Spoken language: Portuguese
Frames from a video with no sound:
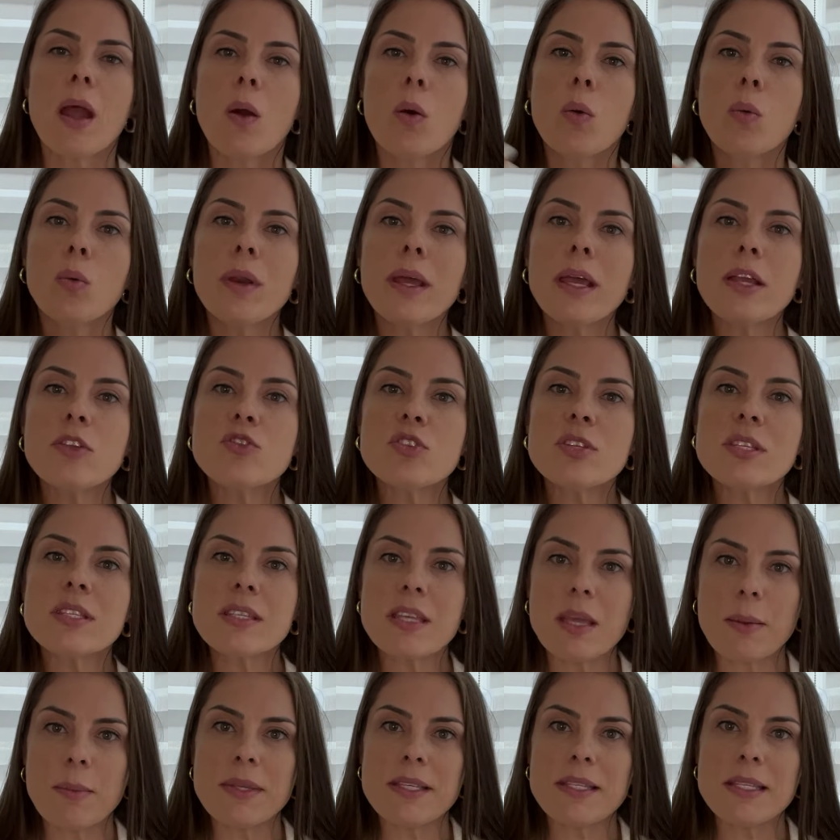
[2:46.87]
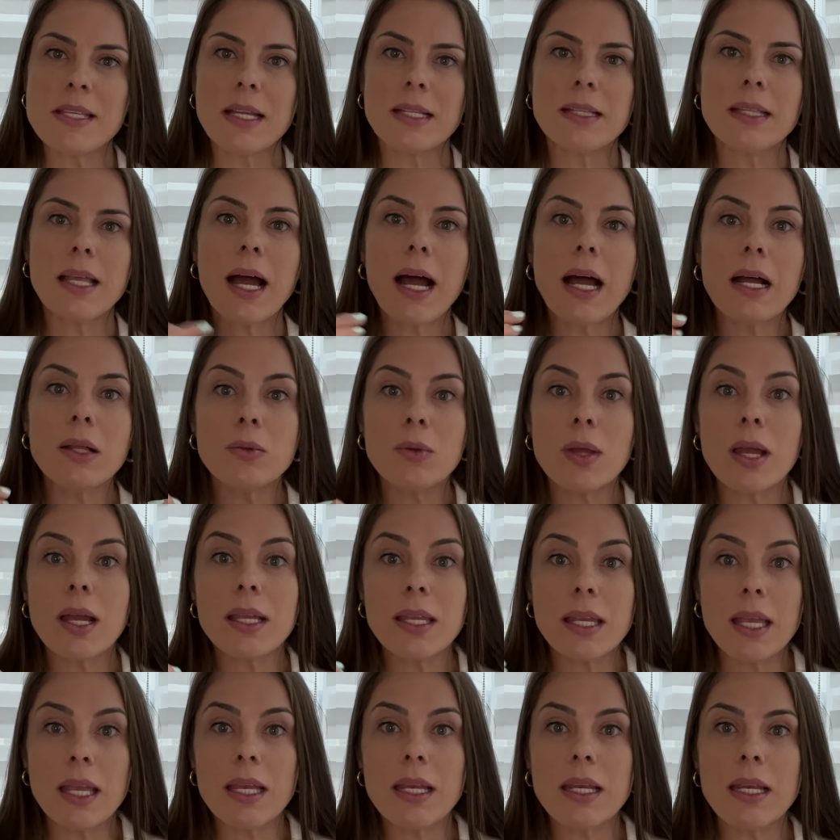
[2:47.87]
Um leite semidesnatado é
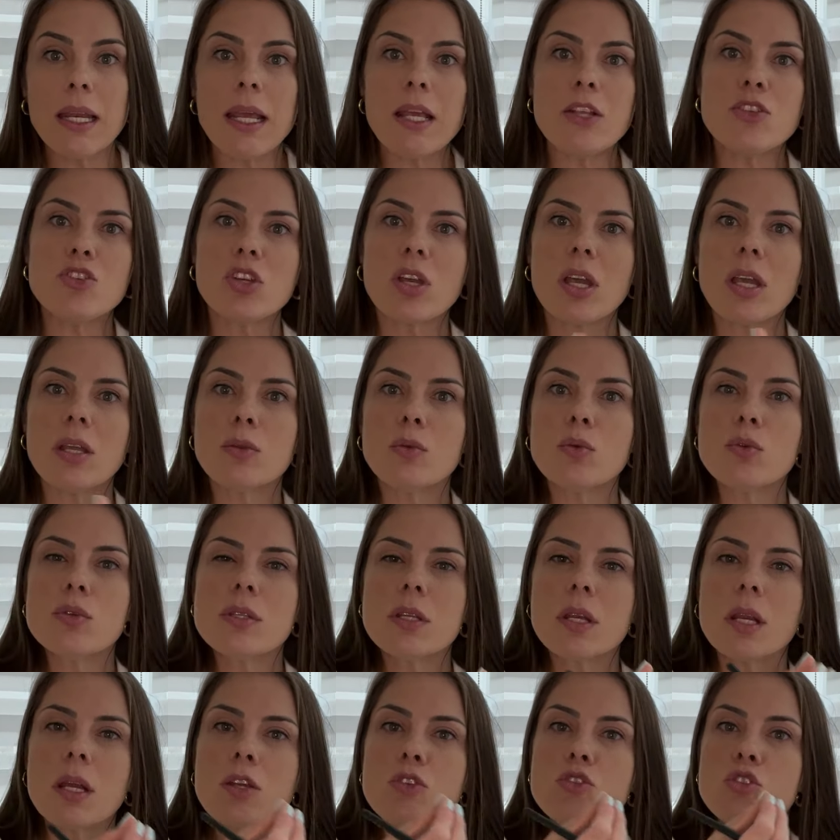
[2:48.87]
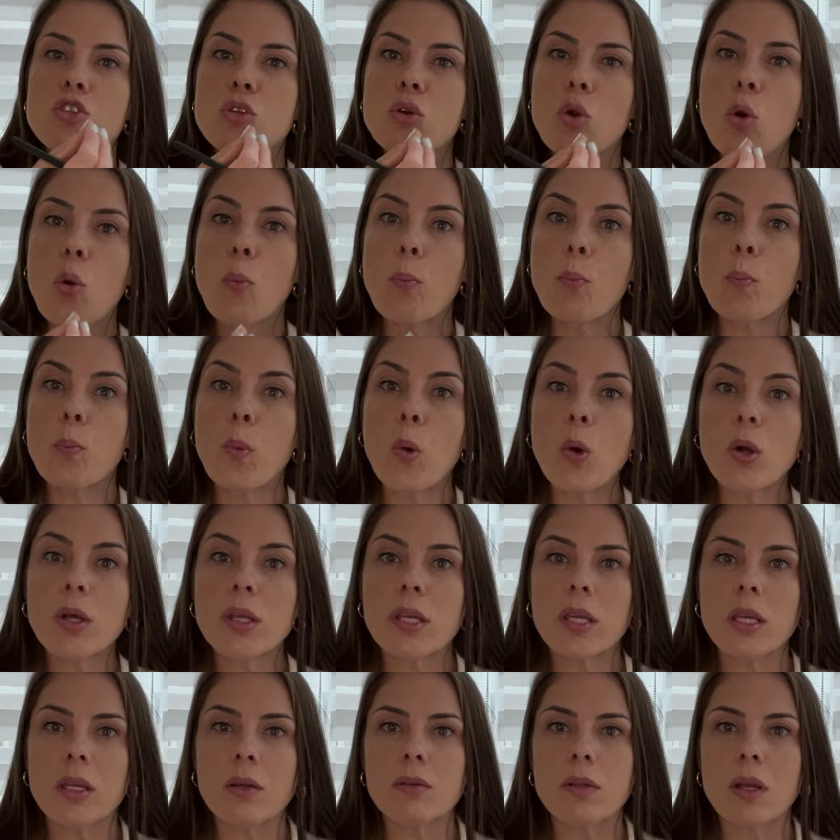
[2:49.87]
aquele leite que a indústria retirou um
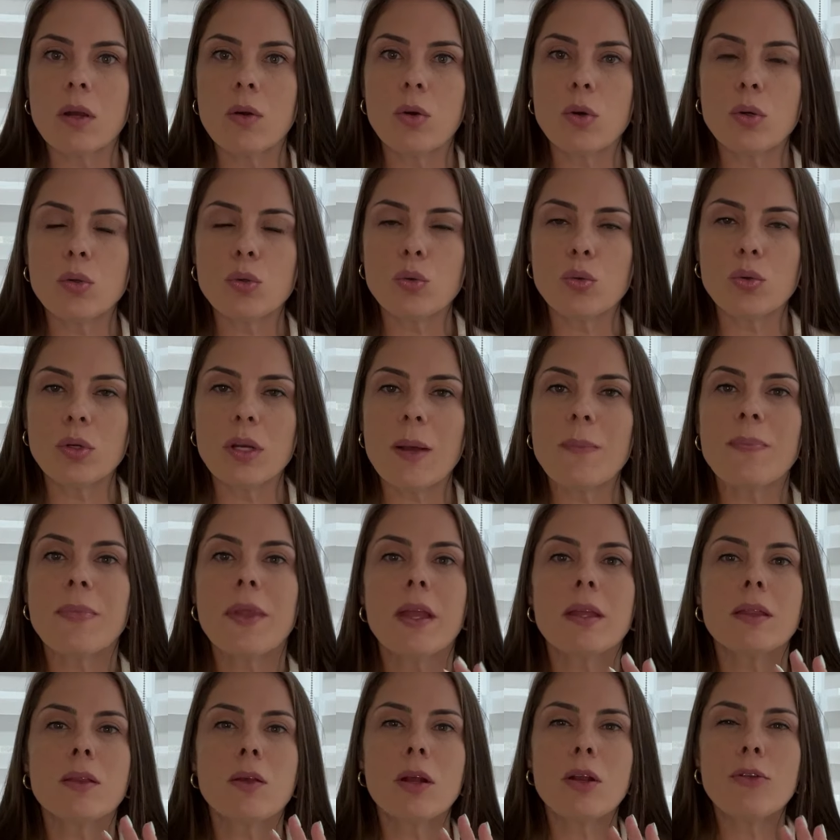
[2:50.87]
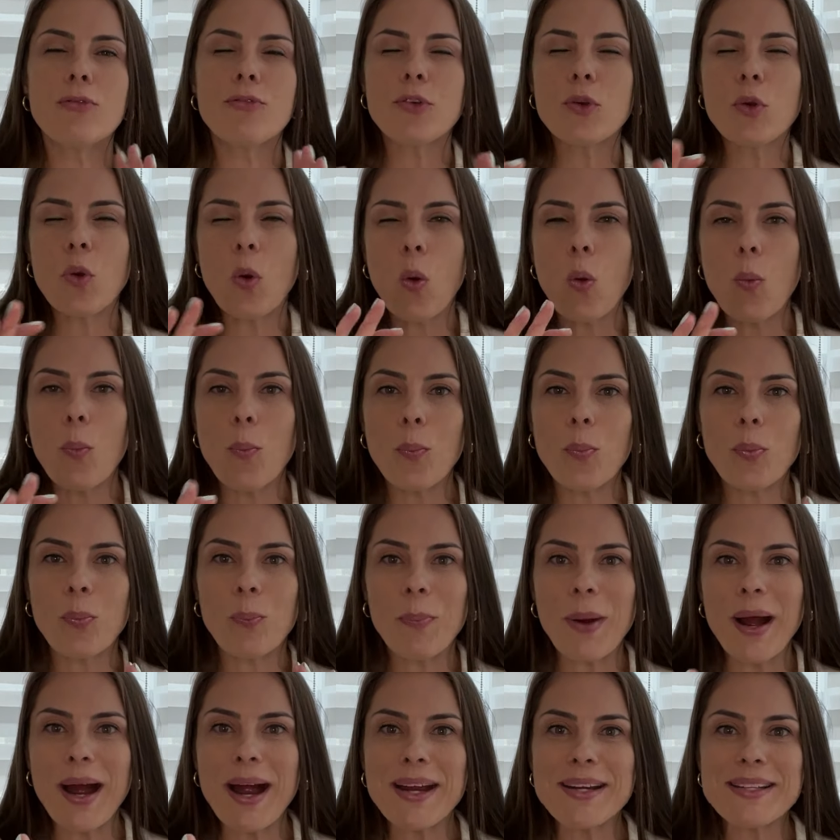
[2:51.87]
pouquinho da gordura, então ele ficou
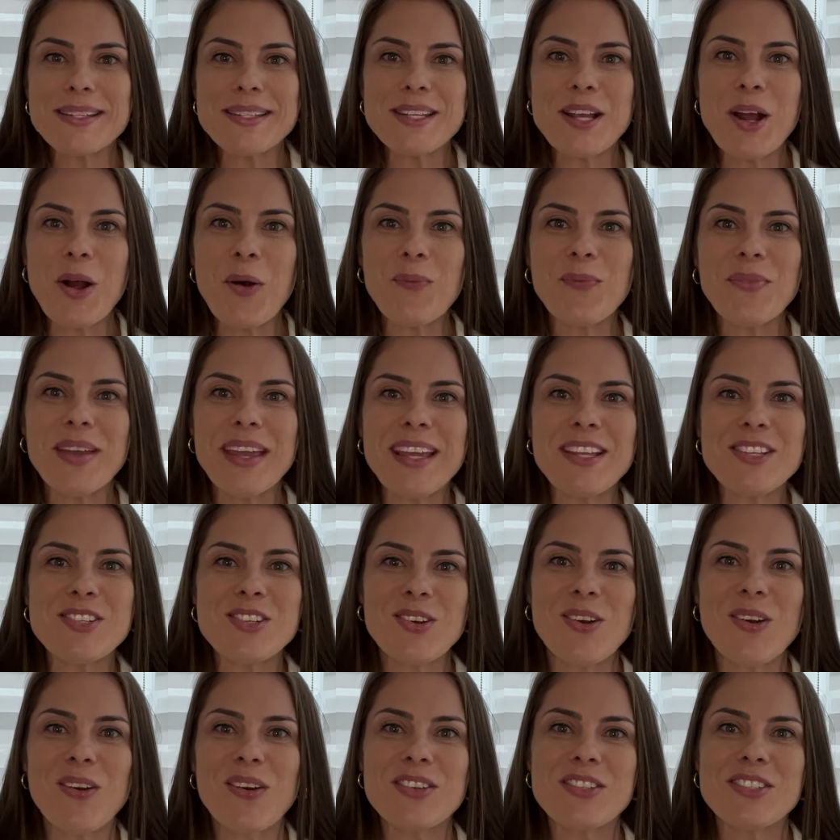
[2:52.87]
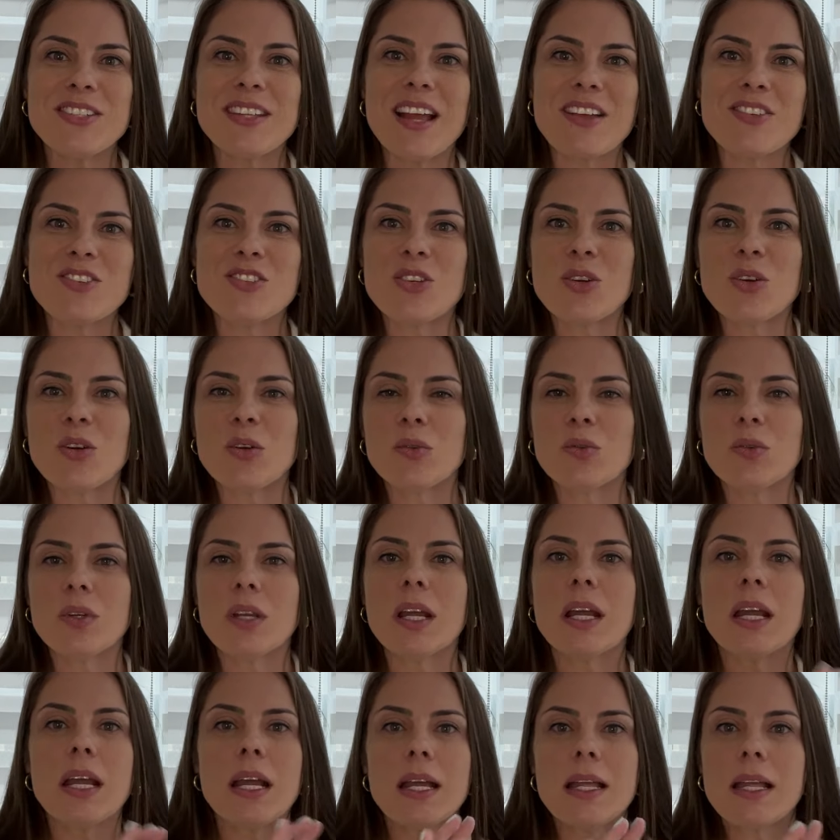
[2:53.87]
parcialmente com a quantidade de
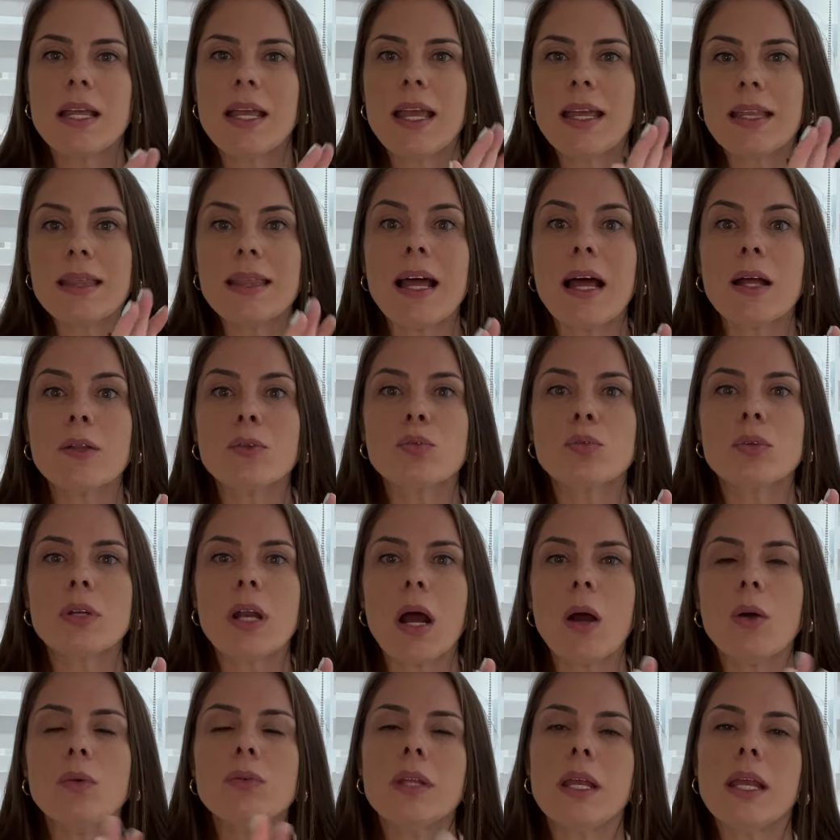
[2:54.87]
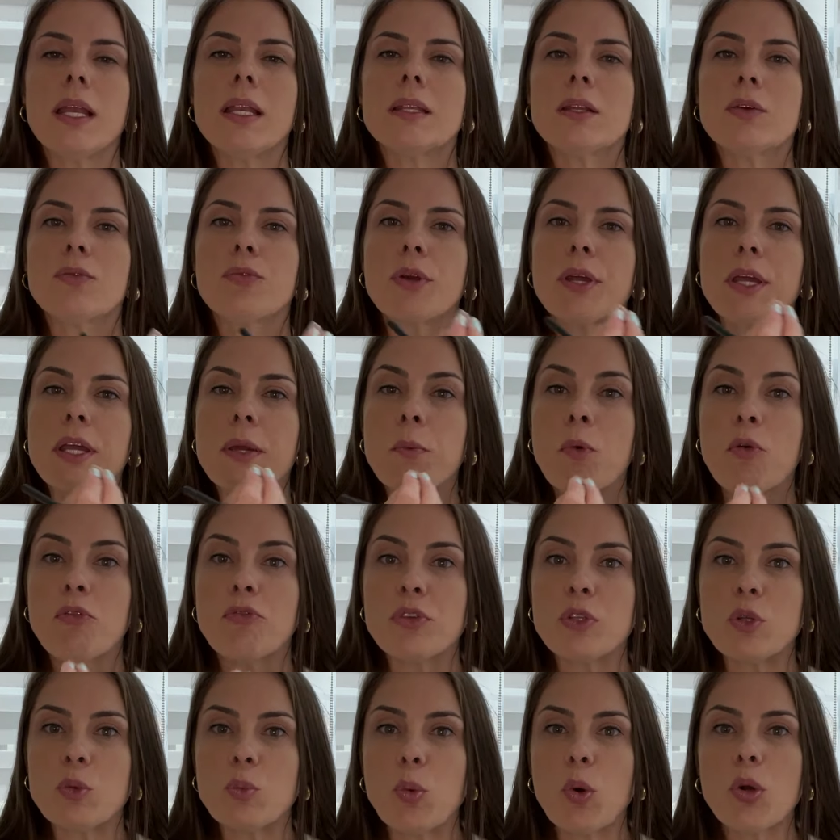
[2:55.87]
gordura é, natural dele. Então foi
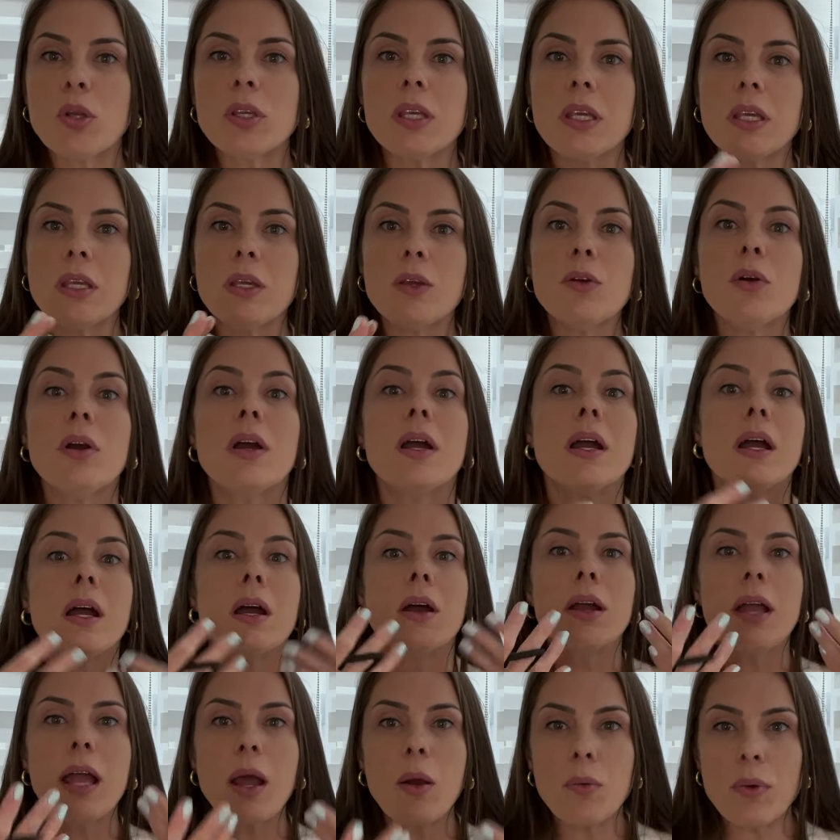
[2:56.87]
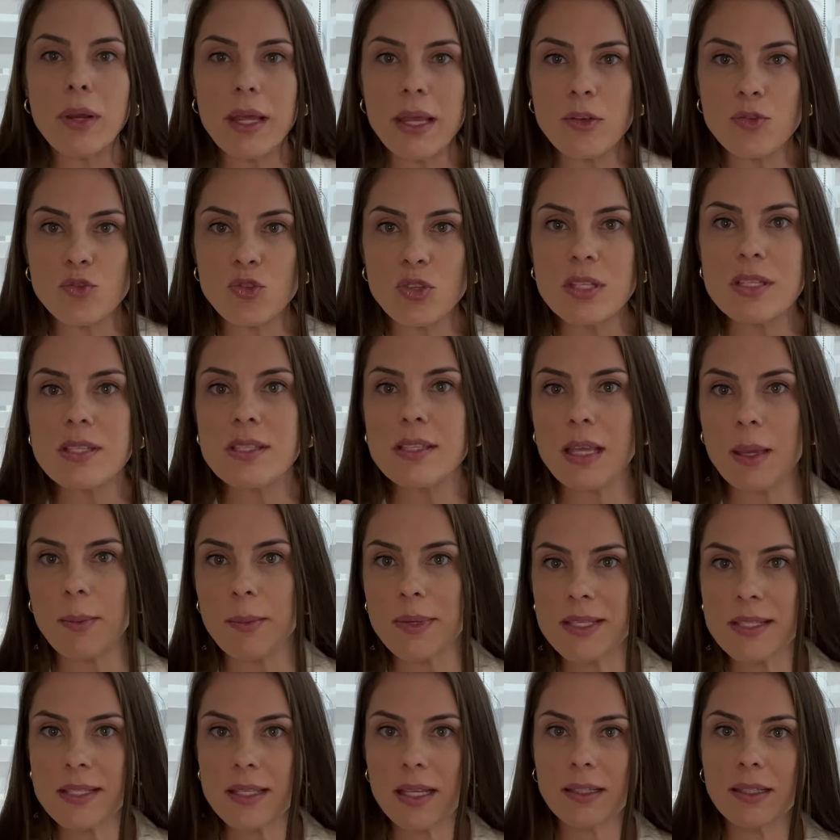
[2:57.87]
removido um pouquinho, é o leite
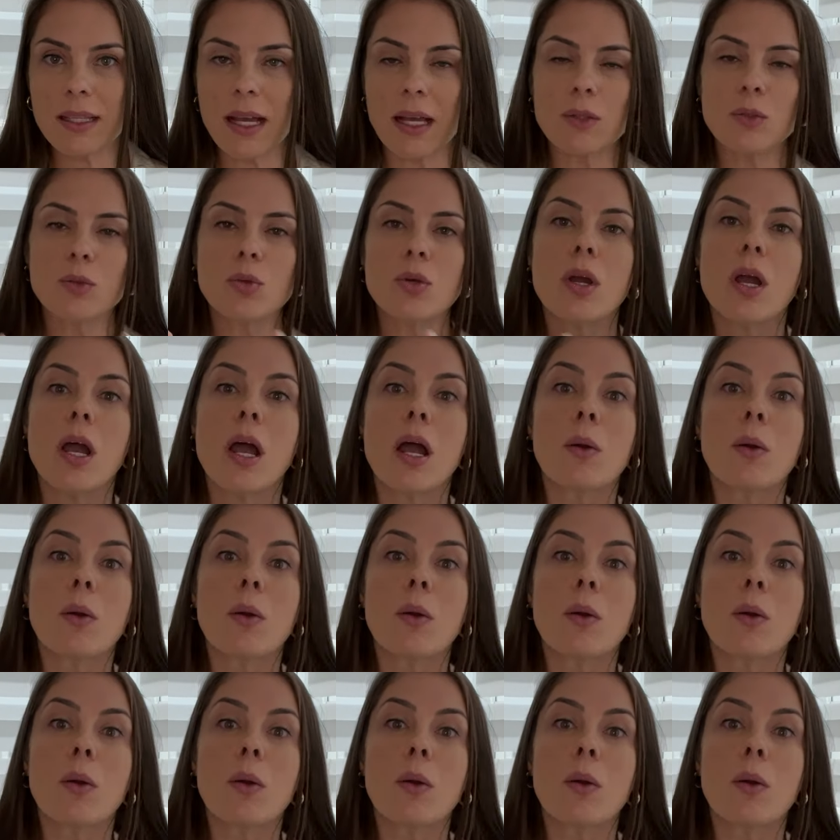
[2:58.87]
semidesnatado.